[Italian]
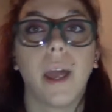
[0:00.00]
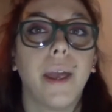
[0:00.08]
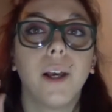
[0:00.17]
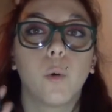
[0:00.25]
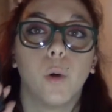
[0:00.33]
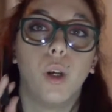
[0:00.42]

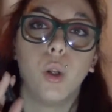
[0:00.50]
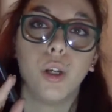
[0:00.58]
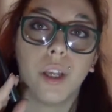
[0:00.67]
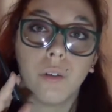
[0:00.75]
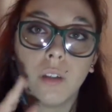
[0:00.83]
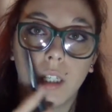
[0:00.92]
e quello
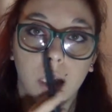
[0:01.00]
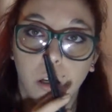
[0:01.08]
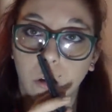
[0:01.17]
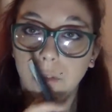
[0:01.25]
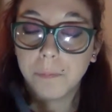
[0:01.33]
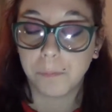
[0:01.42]
nero di
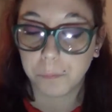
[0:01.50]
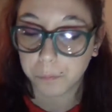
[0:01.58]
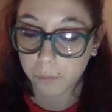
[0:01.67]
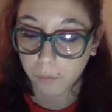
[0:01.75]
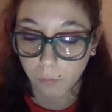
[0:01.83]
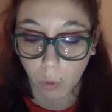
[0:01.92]
Kiko
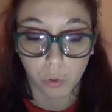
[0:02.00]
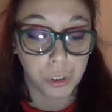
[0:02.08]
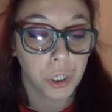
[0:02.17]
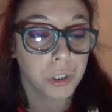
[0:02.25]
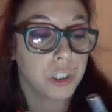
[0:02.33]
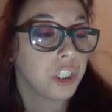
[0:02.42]
quello
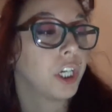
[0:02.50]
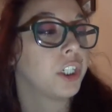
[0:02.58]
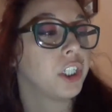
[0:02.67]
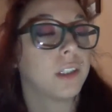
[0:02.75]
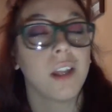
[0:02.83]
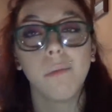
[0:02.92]
nero di
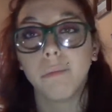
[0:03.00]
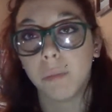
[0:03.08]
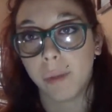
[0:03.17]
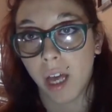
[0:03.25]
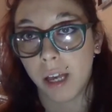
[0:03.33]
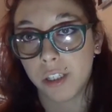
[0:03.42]
Cinecittà mi
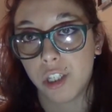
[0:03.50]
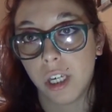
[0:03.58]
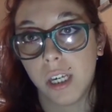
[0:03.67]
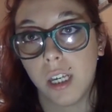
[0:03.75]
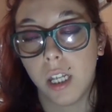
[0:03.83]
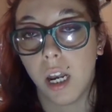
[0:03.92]

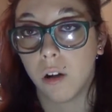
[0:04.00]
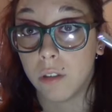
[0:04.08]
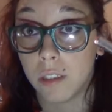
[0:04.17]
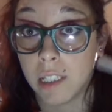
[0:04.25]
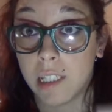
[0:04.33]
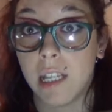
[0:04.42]
piace la
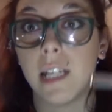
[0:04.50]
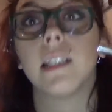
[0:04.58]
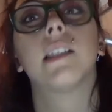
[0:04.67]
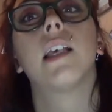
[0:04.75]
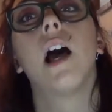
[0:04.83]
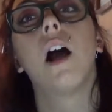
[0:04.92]

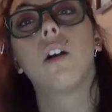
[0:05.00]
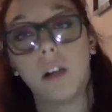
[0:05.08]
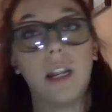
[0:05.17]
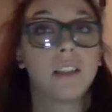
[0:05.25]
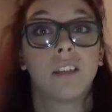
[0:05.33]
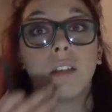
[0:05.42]
consistenza,
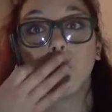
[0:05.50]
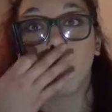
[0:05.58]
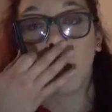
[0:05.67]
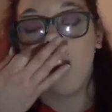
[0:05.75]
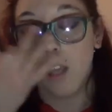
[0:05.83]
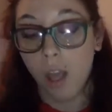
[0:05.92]
la
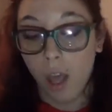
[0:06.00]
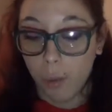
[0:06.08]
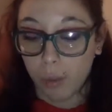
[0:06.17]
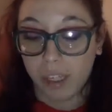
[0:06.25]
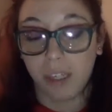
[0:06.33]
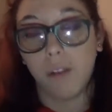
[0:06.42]
stesura,
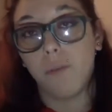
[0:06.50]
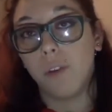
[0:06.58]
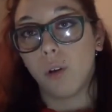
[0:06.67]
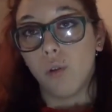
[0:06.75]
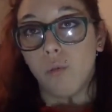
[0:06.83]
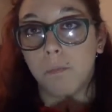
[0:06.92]
perché è
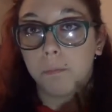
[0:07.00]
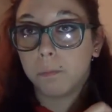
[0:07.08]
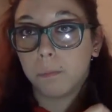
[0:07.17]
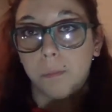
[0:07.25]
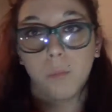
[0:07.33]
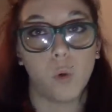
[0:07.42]
davvero
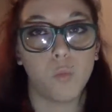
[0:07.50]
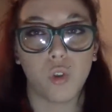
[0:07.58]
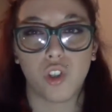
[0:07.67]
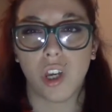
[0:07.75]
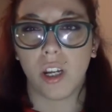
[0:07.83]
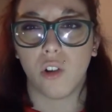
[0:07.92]

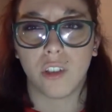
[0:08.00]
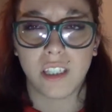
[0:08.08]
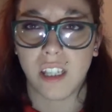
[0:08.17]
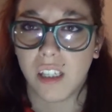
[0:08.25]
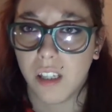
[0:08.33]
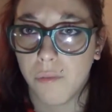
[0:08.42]
omogeneo, si
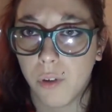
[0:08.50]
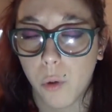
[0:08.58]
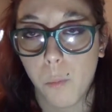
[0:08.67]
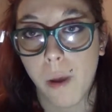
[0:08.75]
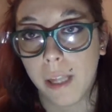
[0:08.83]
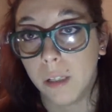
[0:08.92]
stende davvero
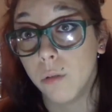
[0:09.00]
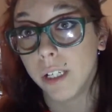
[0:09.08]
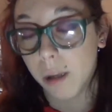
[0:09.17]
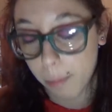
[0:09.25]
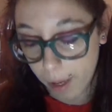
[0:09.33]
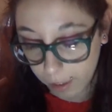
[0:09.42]
bene.
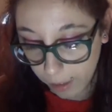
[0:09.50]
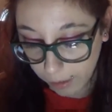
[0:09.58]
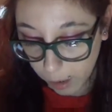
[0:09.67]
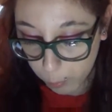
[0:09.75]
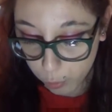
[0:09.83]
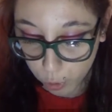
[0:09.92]
L'unica pecca è
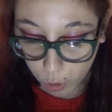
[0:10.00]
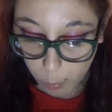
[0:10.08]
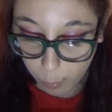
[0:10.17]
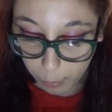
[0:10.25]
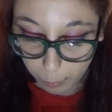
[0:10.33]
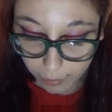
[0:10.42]
che
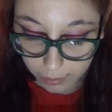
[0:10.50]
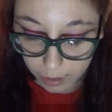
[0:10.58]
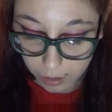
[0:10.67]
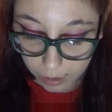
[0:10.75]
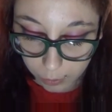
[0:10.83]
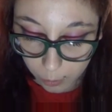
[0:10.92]
purtroppo il
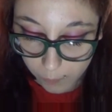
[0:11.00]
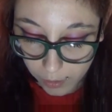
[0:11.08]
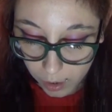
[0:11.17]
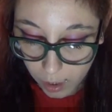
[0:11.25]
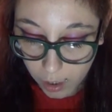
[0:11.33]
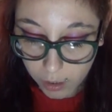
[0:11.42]
pennellino
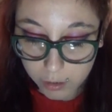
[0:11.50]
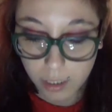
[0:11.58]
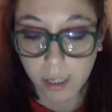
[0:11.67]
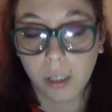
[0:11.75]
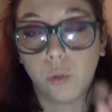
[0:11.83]
si è